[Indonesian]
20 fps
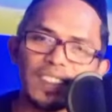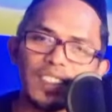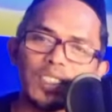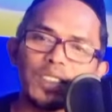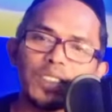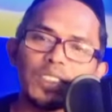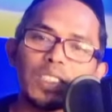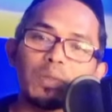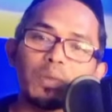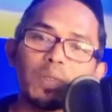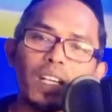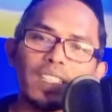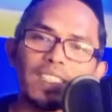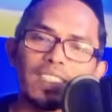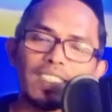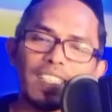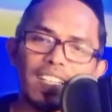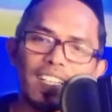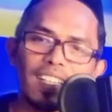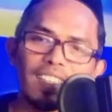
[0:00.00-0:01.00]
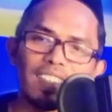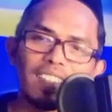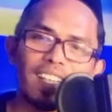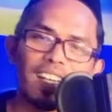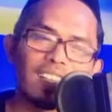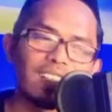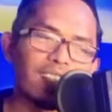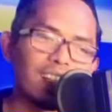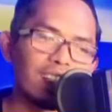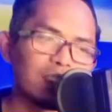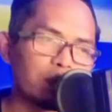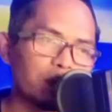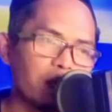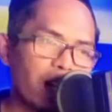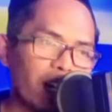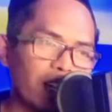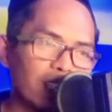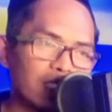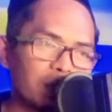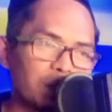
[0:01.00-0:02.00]
itu sebuah isyarat ya dari
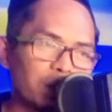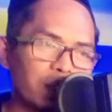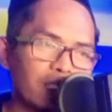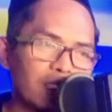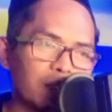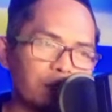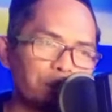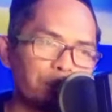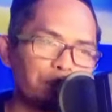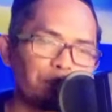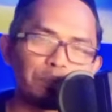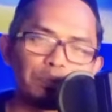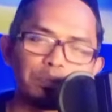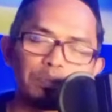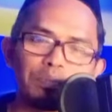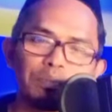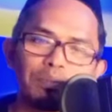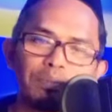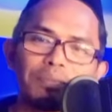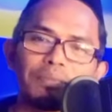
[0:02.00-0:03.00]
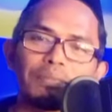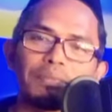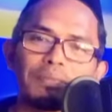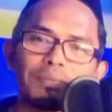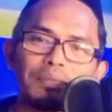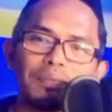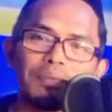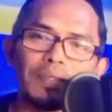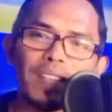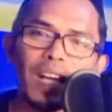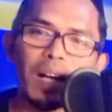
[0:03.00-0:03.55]
Bahar Smith apa